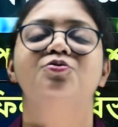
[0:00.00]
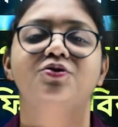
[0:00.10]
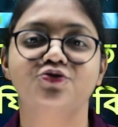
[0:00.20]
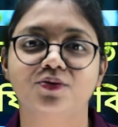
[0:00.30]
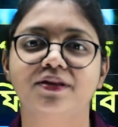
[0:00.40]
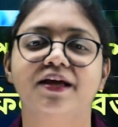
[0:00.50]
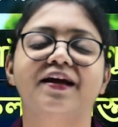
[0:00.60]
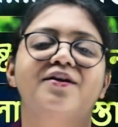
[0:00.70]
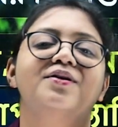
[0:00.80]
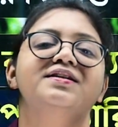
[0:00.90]
শুভ সন্ধে
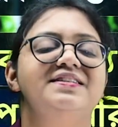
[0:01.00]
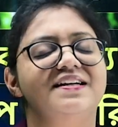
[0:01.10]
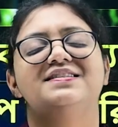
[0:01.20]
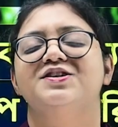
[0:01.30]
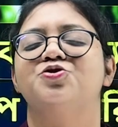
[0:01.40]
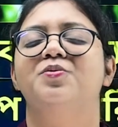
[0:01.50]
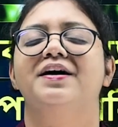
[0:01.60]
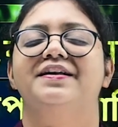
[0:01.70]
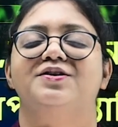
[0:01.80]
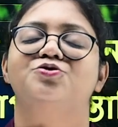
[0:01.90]
কেননা যে যে
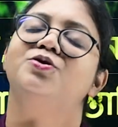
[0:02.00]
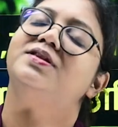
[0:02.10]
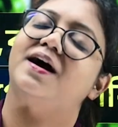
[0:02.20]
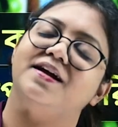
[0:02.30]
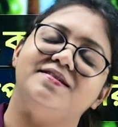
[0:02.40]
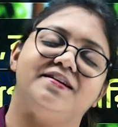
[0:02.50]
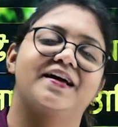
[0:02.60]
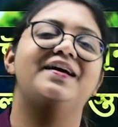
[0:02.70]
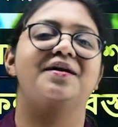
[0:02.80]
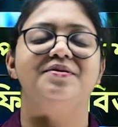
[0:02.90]
সময় দেখছো তাকে
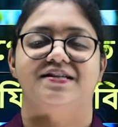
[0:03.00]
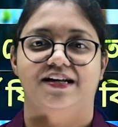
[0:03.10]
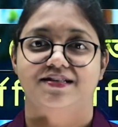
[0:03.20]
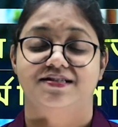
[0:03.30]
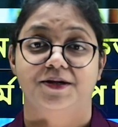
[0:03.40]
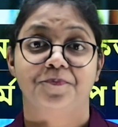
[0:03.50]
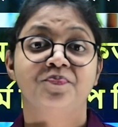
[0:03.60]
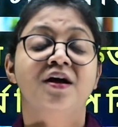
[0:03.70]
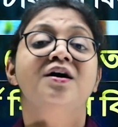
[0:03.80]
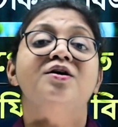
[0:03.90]
সেটাই আমি জানাচ্ছি
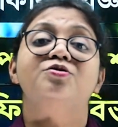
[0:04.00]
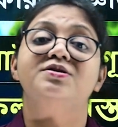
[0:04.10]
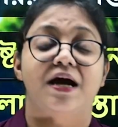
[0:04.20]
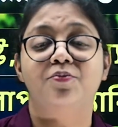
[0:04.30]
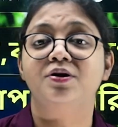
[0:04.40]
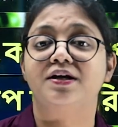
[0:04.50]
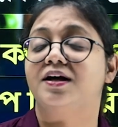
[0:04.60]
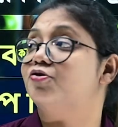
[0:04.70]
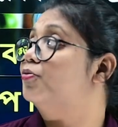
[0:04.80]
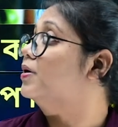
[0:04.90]
তো যেমন কিনা
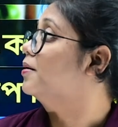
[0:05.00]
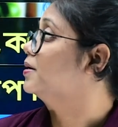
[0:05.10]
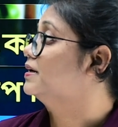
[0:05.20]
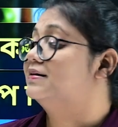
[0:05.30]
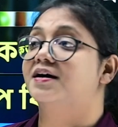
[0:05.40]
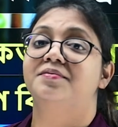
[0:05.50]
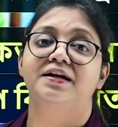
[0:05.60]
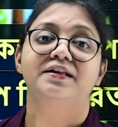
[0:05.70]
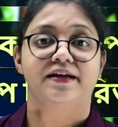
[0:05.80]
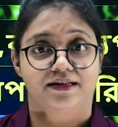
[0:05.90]
তোমরা আমাদের
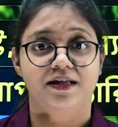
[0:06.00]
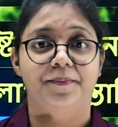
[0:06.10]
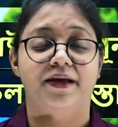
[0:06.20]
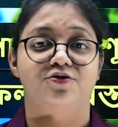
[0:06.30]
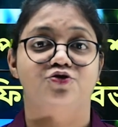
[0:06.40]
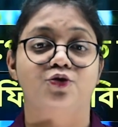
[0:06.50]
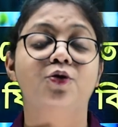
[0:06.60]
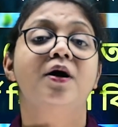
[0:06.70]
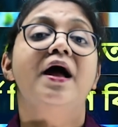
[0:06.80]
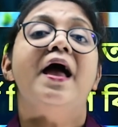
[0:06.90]
থামনেলে দেখতে পেয়েছো
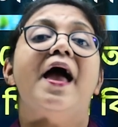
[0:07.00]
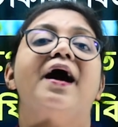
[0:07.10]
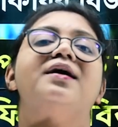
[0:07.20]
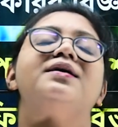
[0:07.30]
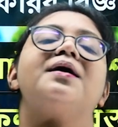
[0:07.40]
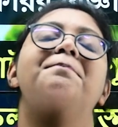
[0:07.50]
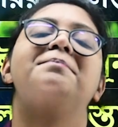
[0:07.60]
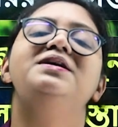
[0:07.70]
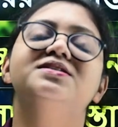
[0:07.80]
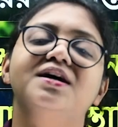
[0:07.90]
একটা
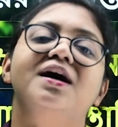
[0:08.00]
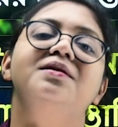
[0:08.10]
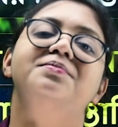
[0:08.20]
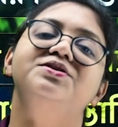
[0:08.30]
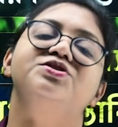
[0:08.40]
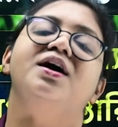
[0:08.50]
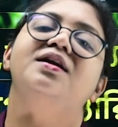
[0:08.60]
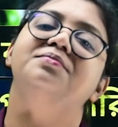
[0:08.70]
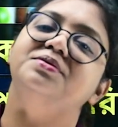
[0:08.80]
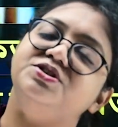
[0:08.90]
বিশাল বিশাল
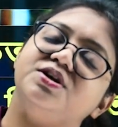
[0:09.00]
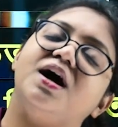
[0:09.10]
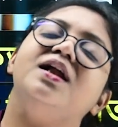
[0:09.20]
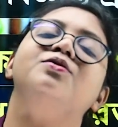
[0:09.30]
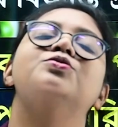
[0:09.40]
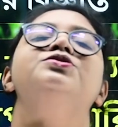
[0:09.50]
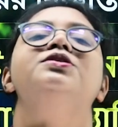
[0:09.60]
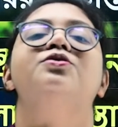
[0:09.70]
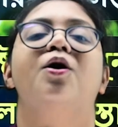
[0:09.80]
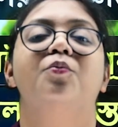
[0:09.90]
বিশাল
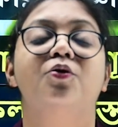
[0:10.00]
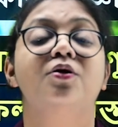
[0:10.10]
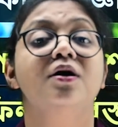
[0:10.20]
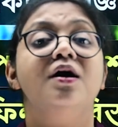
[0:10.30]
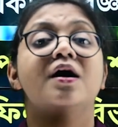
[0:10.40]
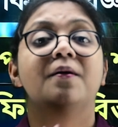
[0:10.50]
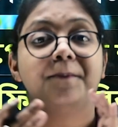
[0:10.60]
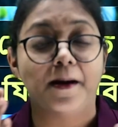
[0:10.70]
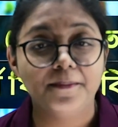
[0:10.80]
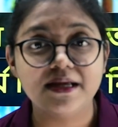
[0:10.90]
খুশির খবর
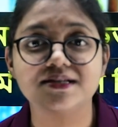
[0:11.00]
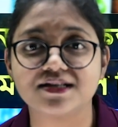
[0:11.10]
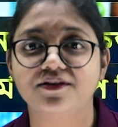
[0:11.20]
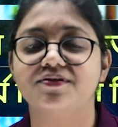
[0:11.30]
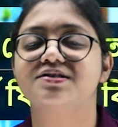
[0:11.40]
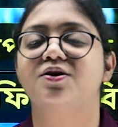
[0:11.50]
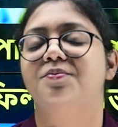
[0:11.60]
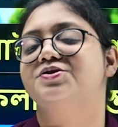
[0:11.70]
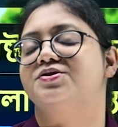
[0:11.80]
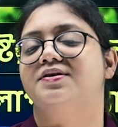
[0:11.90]
পাবলিক সার্ভিস
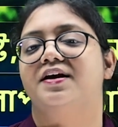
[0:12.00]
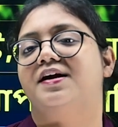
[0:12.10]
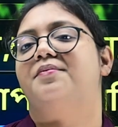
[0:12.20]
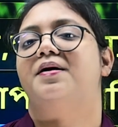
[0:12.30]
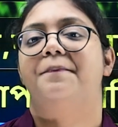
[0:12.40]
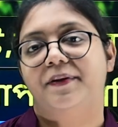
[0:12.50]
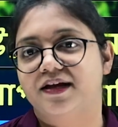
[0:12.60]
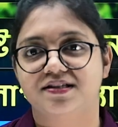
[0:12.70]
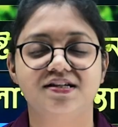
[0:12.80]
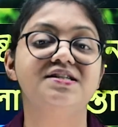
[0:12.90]
কমিশন থেকে আমরা
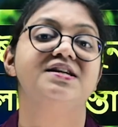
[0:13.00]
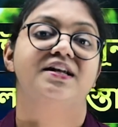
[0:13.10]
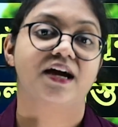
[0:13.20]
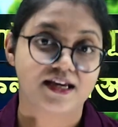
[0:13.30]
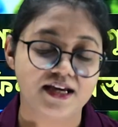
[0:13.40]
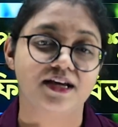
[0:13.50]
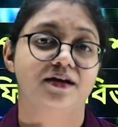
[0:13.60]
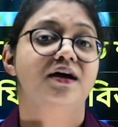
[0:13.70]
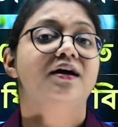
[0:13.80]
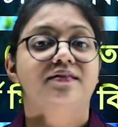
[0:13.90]
পেয়েছি সেটা কি
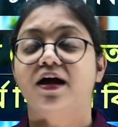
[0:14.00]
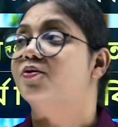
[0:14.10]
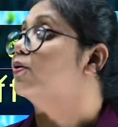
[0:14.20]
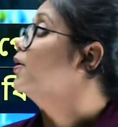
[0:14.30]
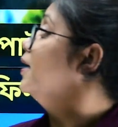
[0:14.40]
দেখো